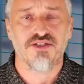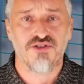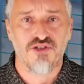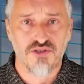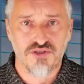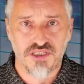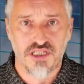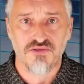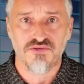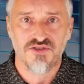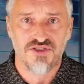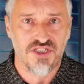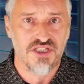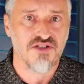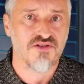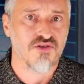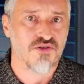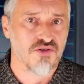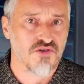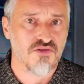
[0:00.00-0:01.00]
adotta un
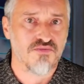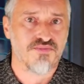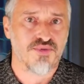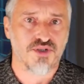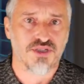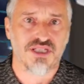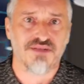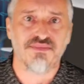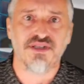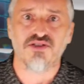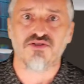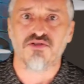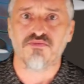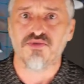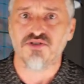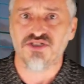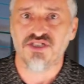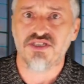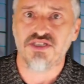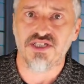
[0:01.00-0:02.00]
singolo comportamento
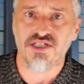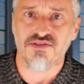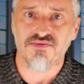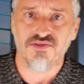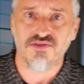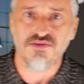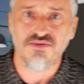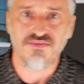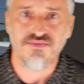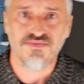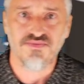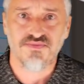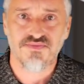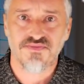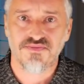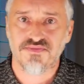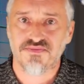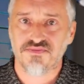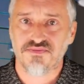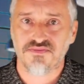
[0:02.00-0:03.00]
positivo
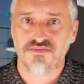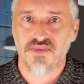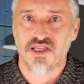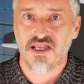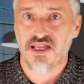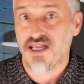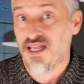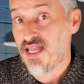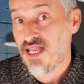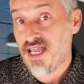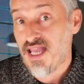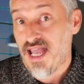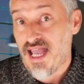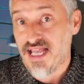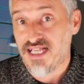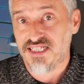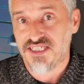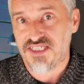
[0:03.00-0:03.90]
è